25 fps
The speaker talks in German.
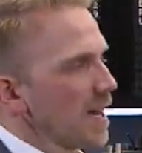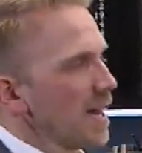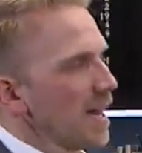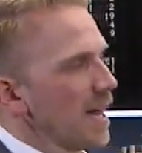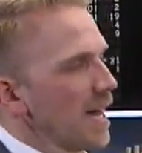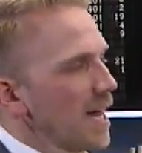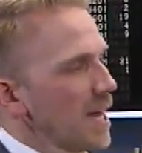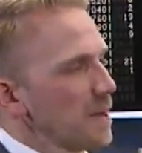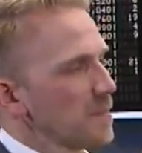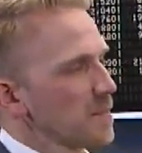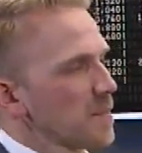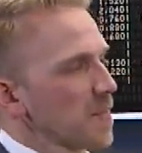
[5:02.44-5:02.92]

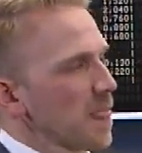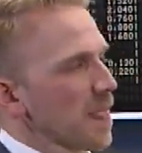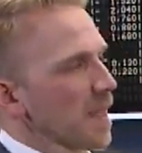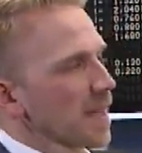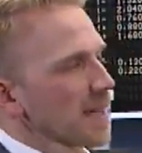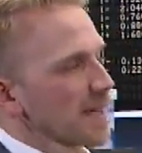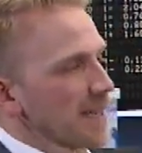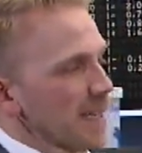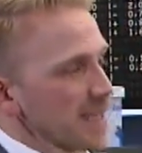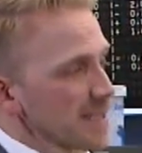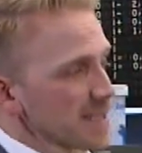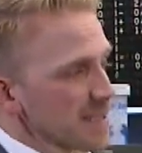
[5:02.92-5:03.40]
Ähm,
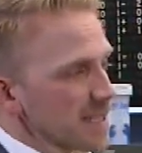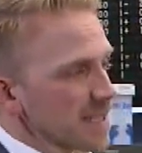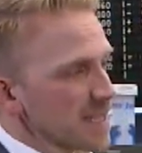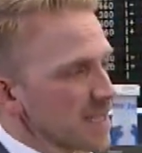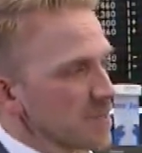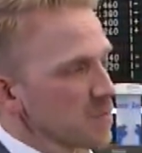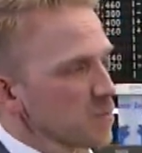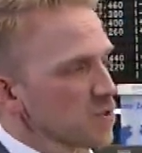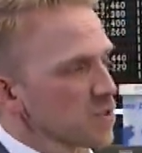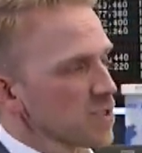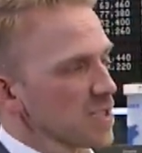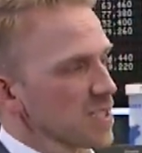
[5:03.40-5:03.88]

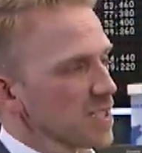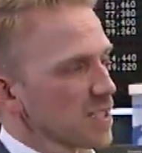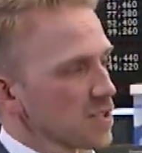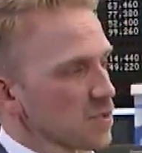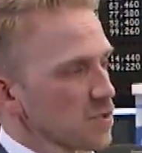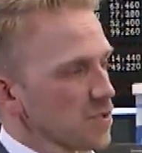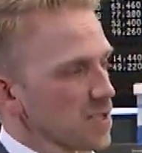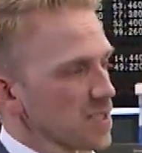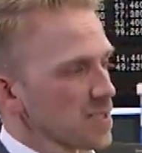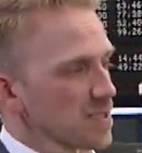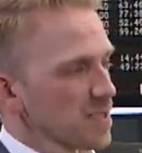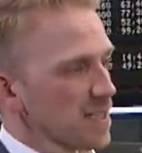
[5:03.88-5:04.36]
gleichzeitig muss ich
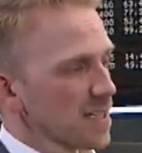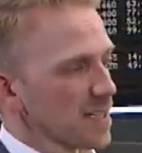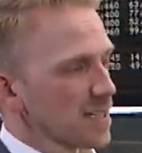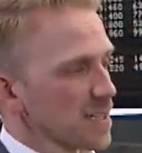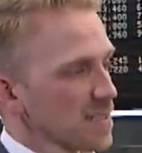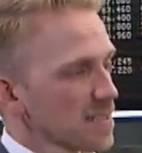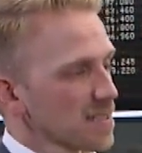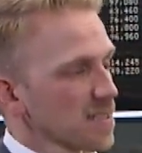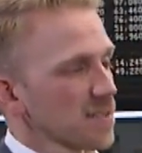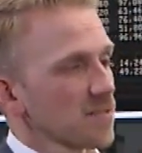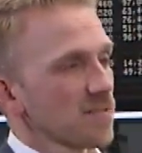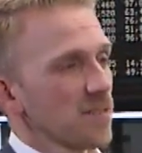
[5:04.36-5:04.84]
natürlich sehen,
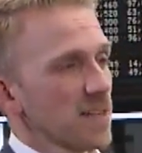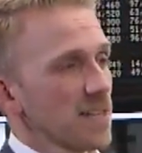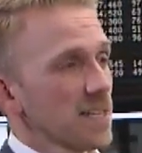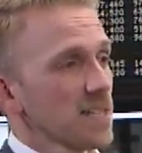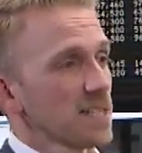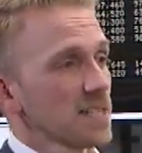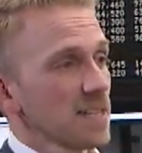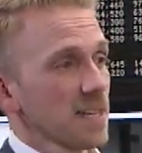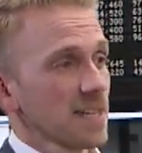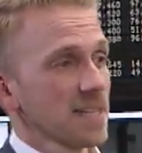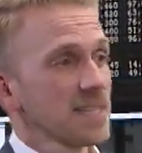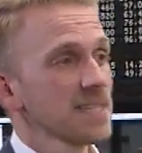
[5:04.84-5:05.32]
dass wenn
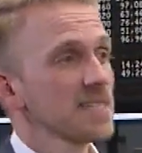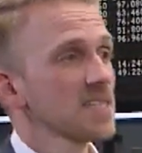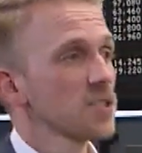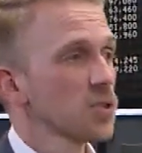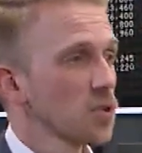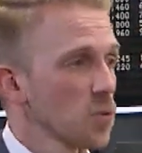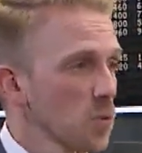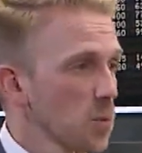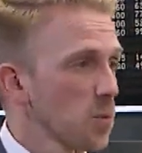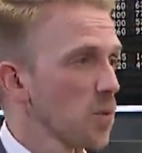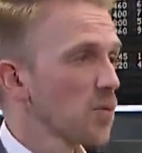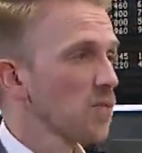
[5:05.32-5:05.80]
dieser
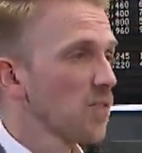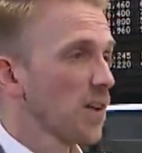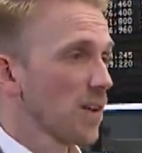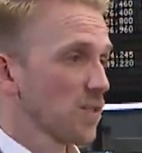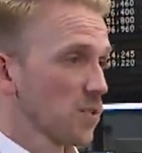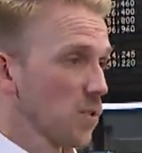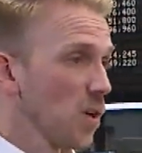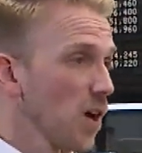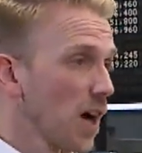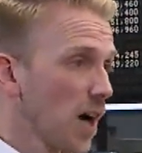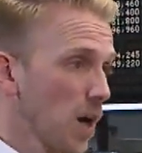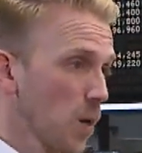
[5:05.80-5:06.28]
Risikopuffer
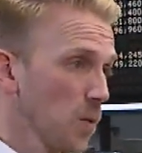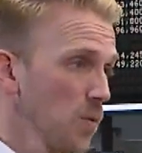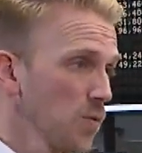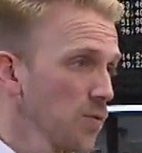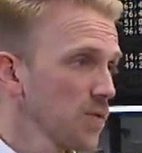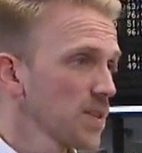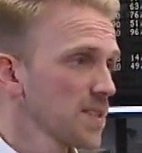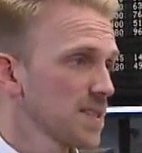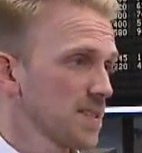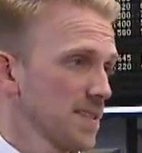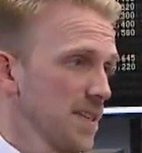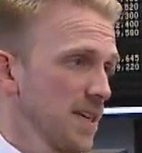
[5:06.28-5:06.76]
doch
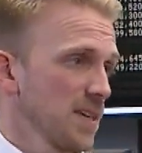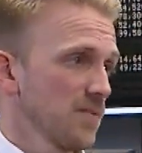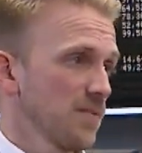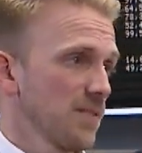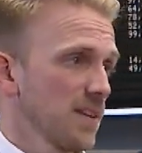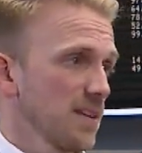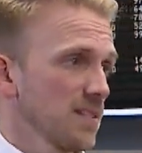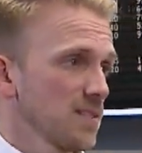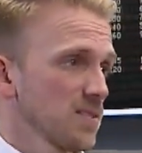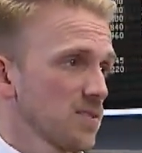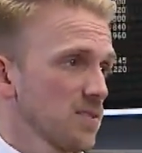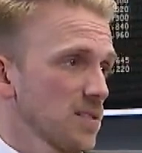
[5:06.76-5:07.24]
aufgezehrt
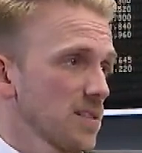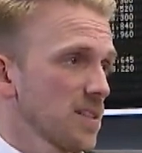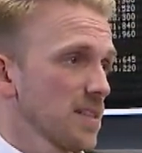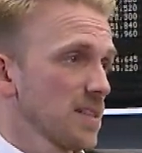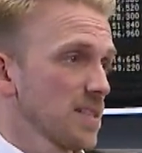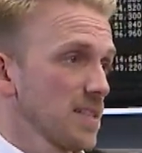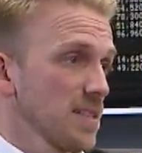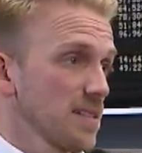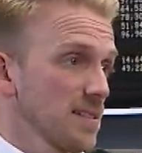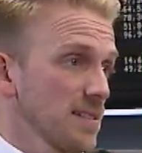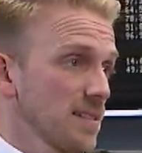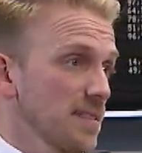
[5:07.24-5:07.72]
werden sollte,
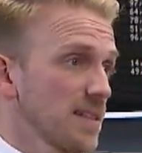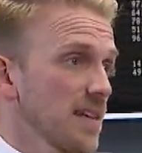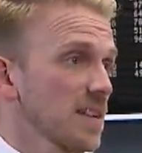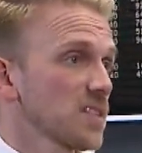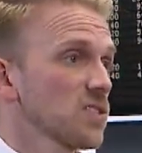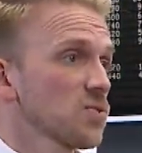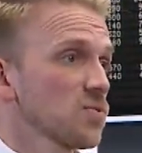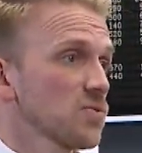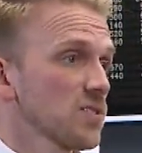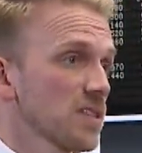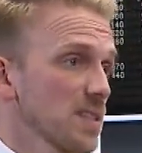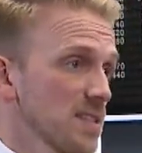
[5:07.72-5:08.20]
das heißt der
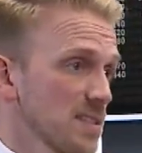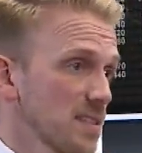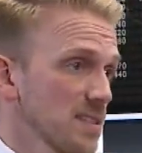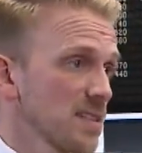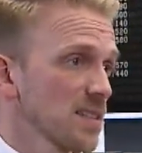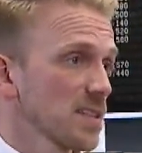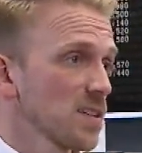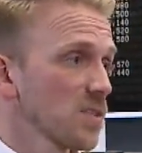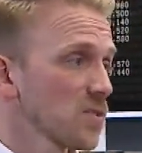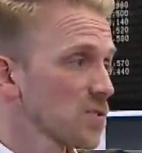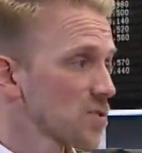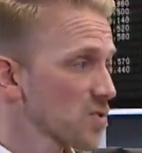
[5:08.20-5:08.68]
DAX unter
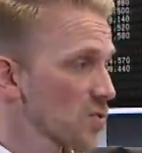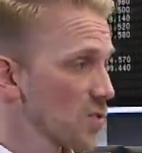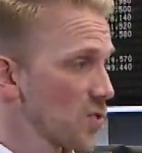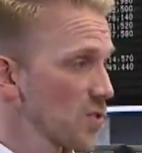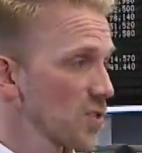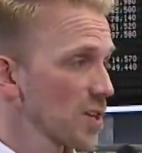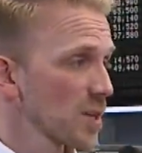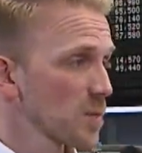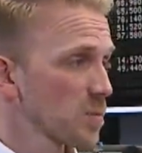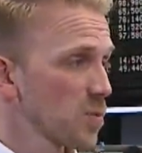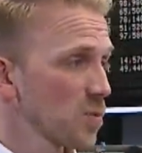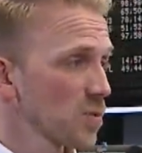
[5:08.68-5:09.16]

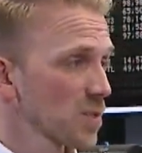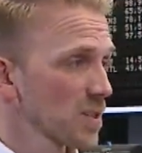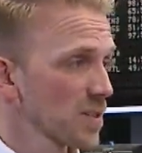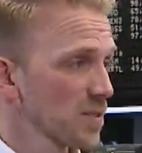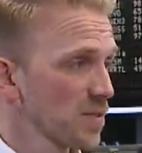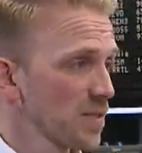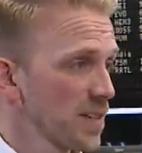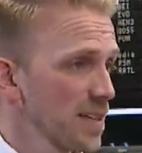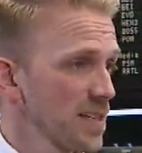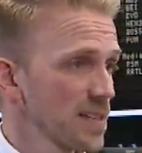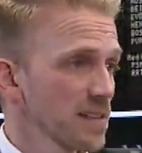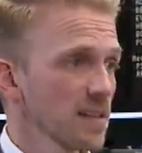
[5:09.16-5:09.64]
10.900 Punkte
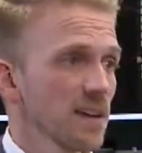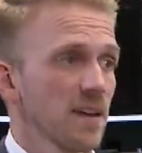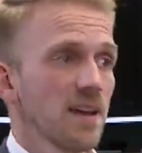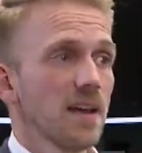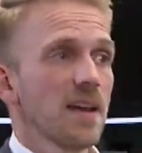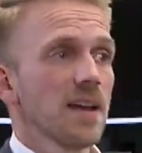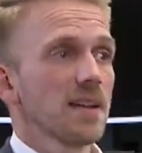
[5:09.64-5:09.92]
fällt,